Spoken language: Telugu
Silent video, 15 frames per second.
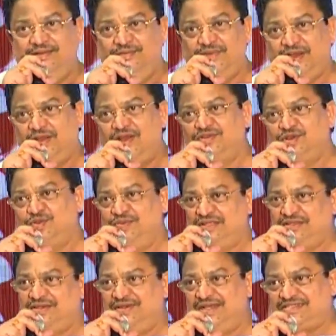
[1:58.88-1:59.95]
మా రాజుకు
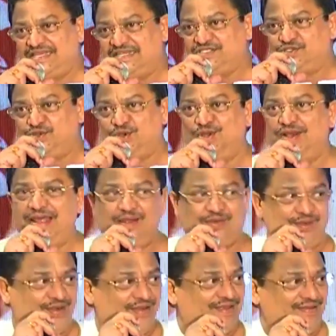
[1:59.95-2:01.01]
మాత్రం ఆ సన్ స్ట్రోక్
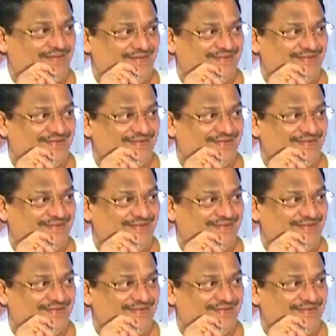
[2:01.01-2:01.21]
లేకుండా